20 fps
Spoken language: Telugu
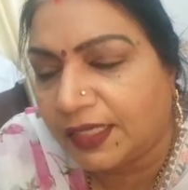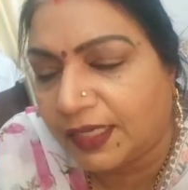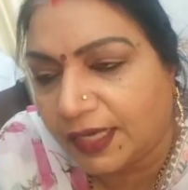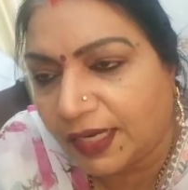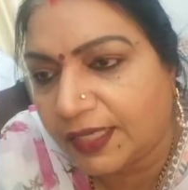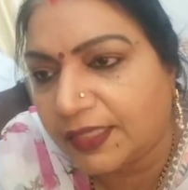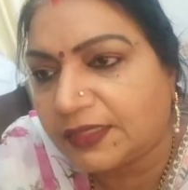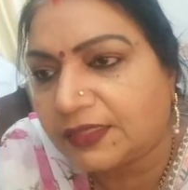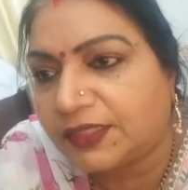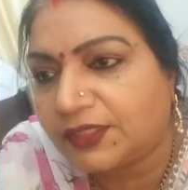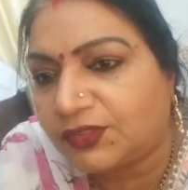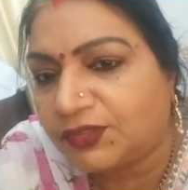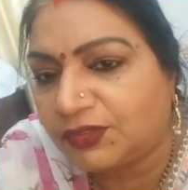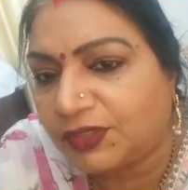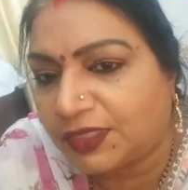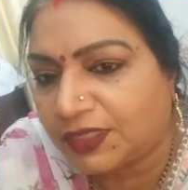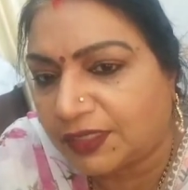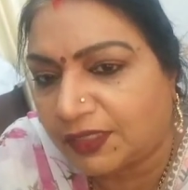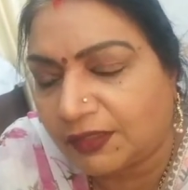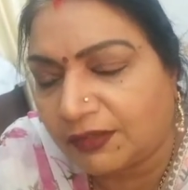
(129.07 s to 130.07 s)
ఇలాంటి
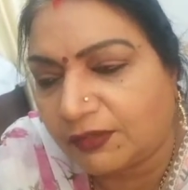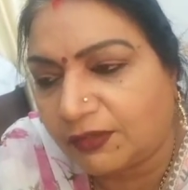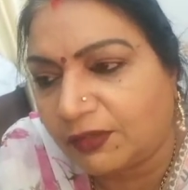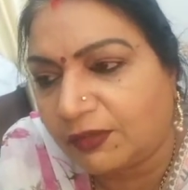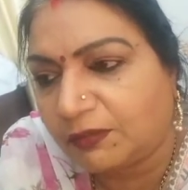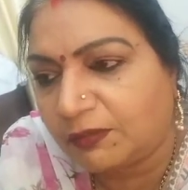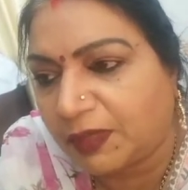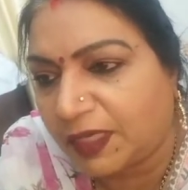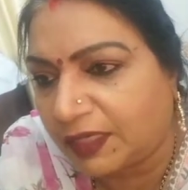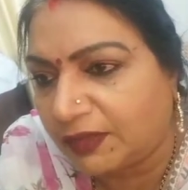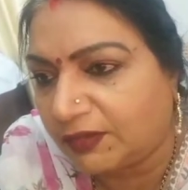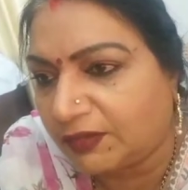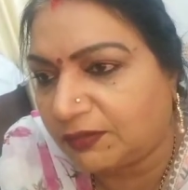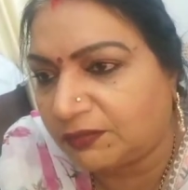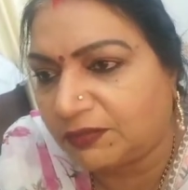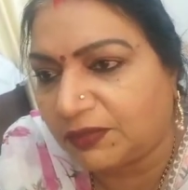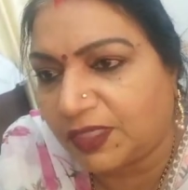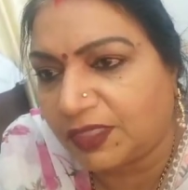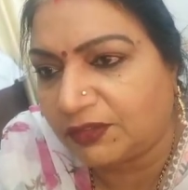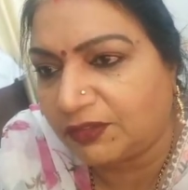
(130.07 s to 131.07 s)
సిచ్యువేషన్లో మనం
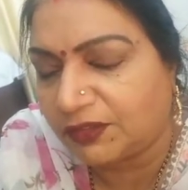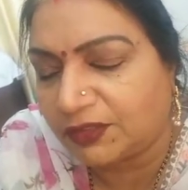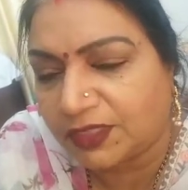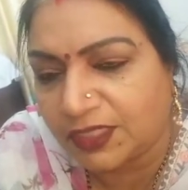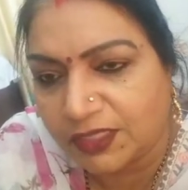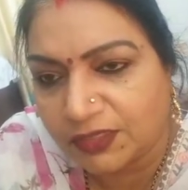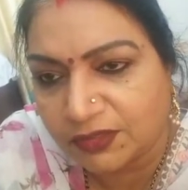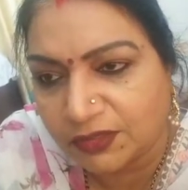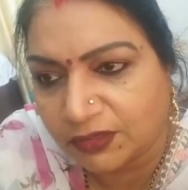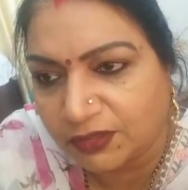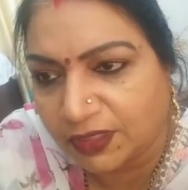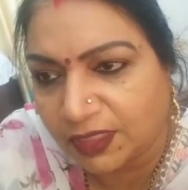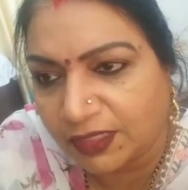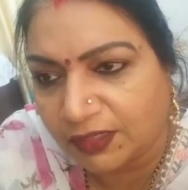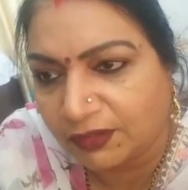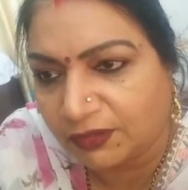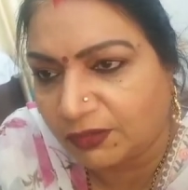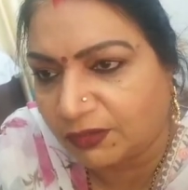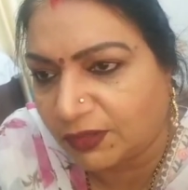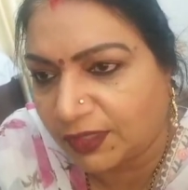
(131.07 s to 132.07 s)
ఏదో తెలుసో
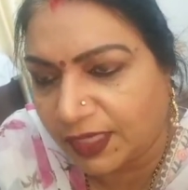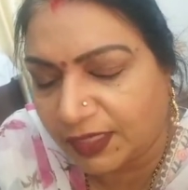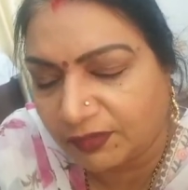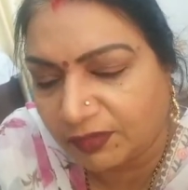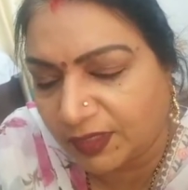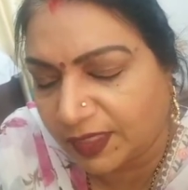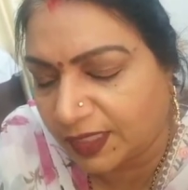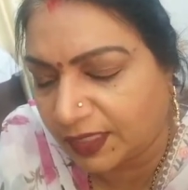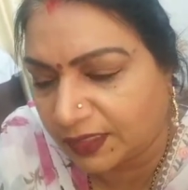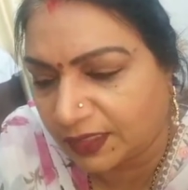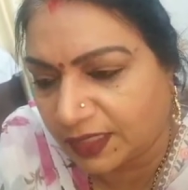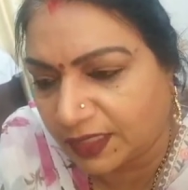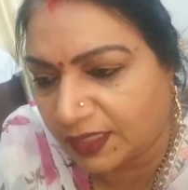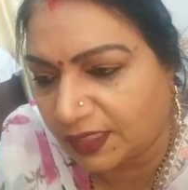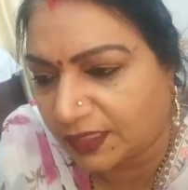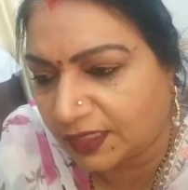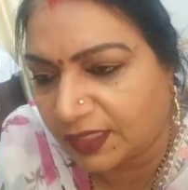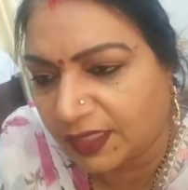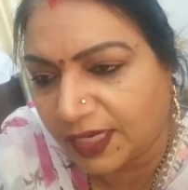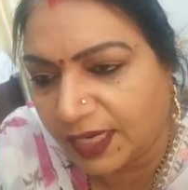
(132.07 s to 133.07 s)
తెలియకో ఒక అడ్వకేట్
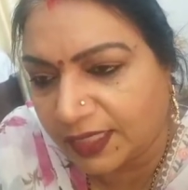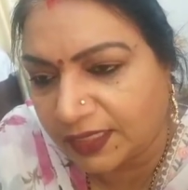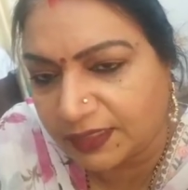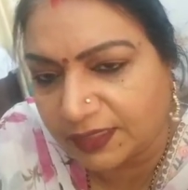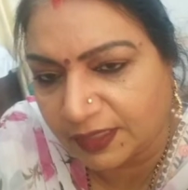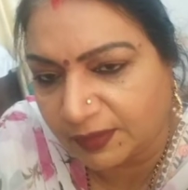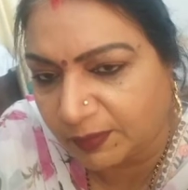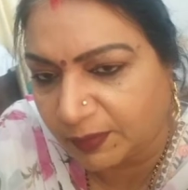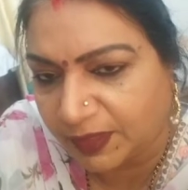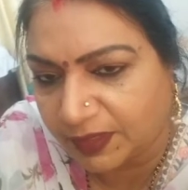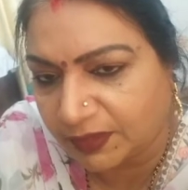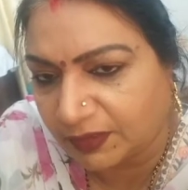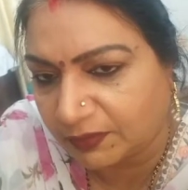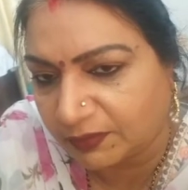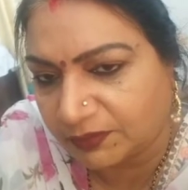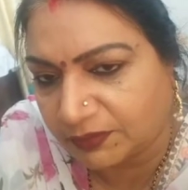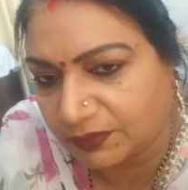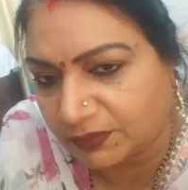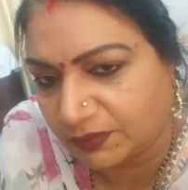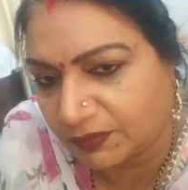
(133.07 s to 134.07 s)
దగ్గరికి గైడ్
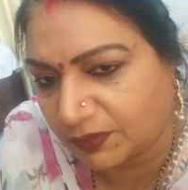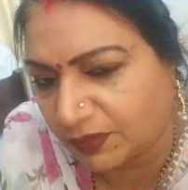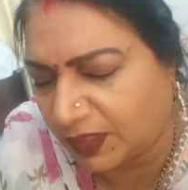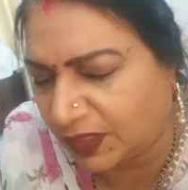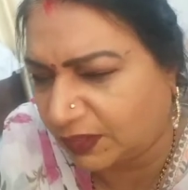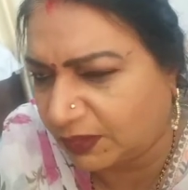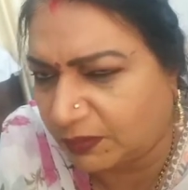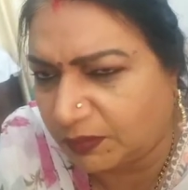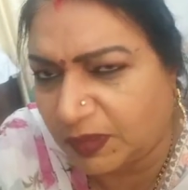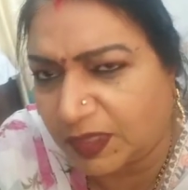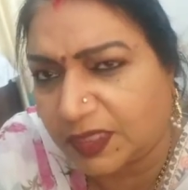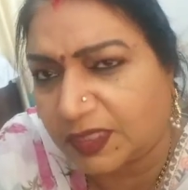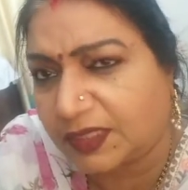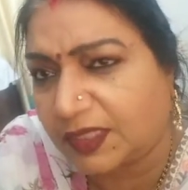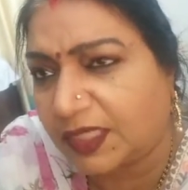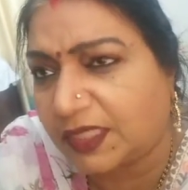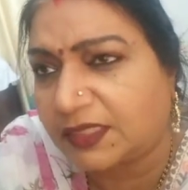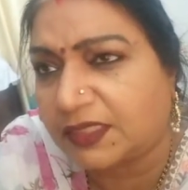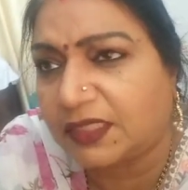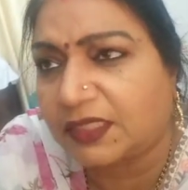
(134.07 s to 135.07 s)
చేయబడతాం ఏదో మనకి
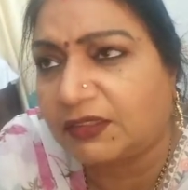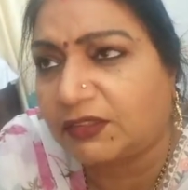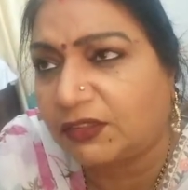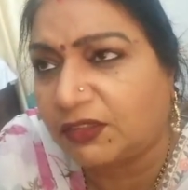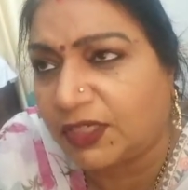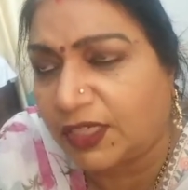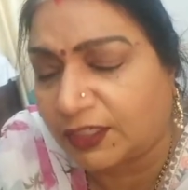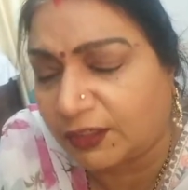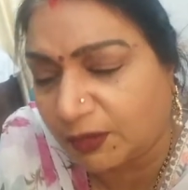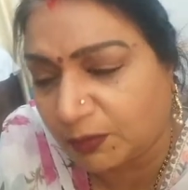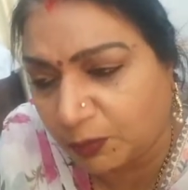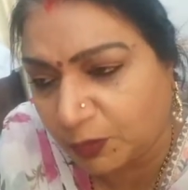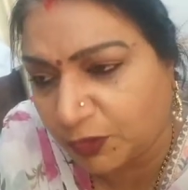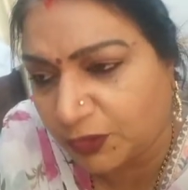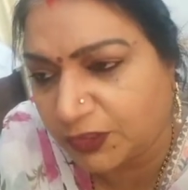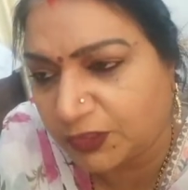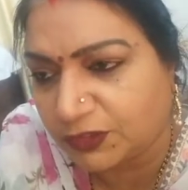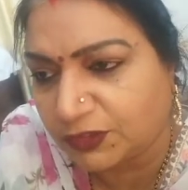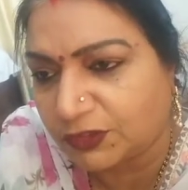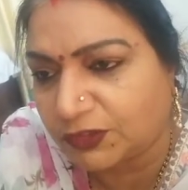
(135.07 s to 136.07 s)
తెలిసిందో లేక
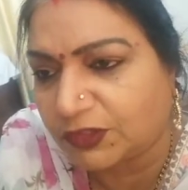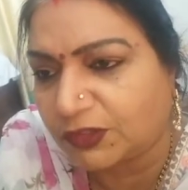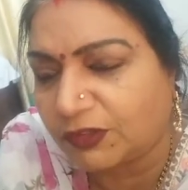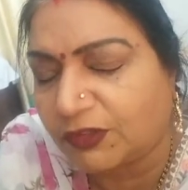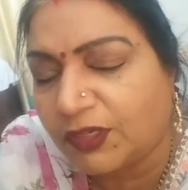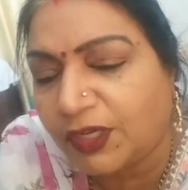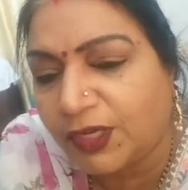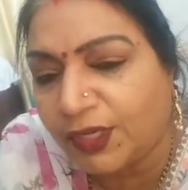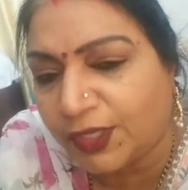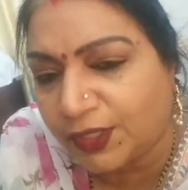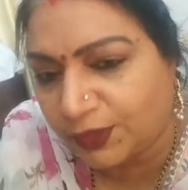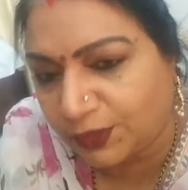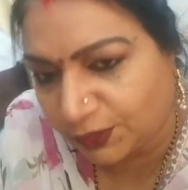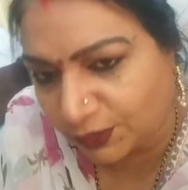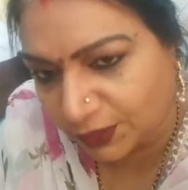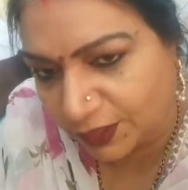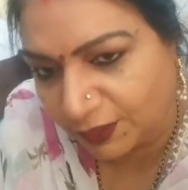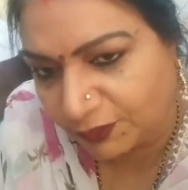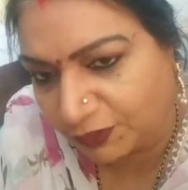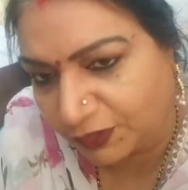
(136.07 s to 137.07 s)
బోర్డు చూసో
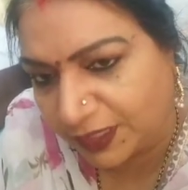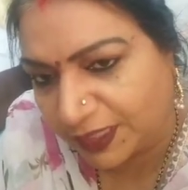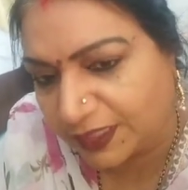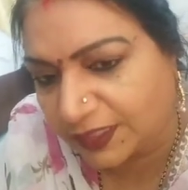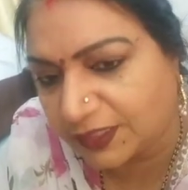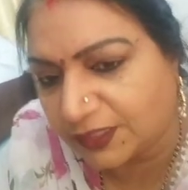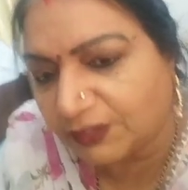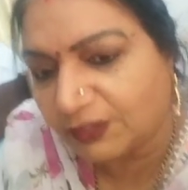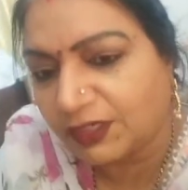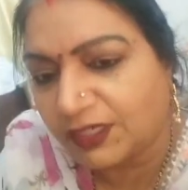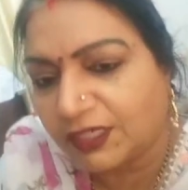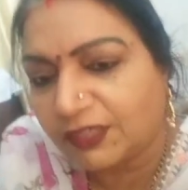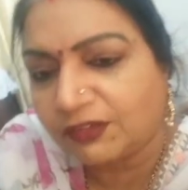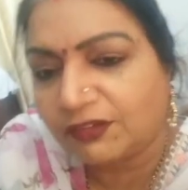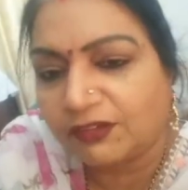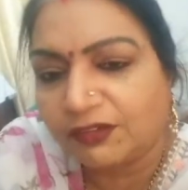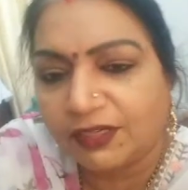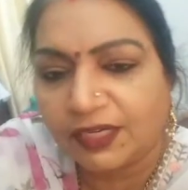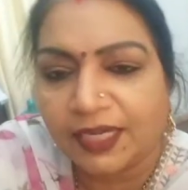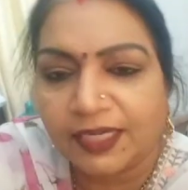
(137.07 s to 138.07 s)
త్రూ ద ఫ్రెండ్స్
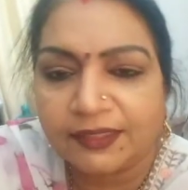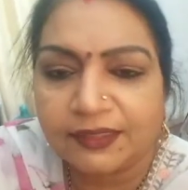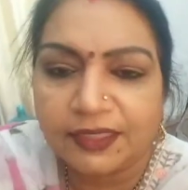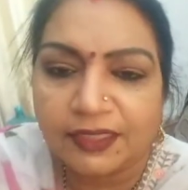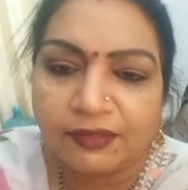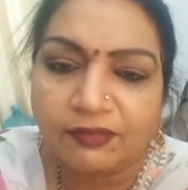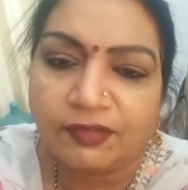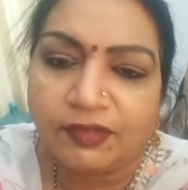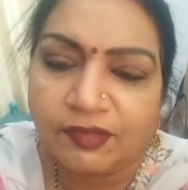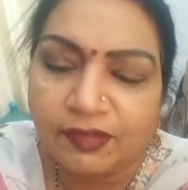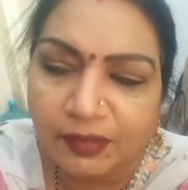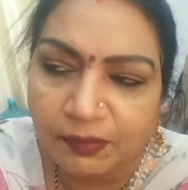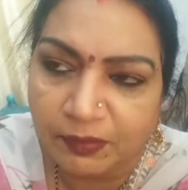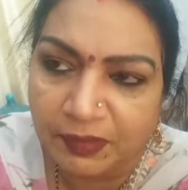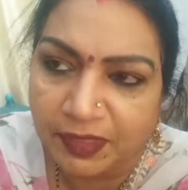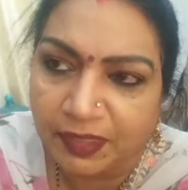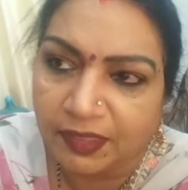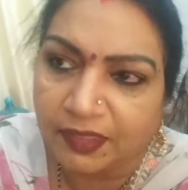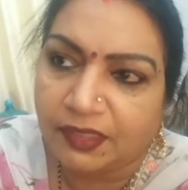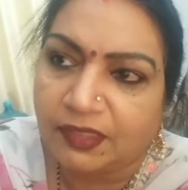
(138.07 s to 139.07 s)
ద్వారానో లైక్ దట్ వీ విల్ బీ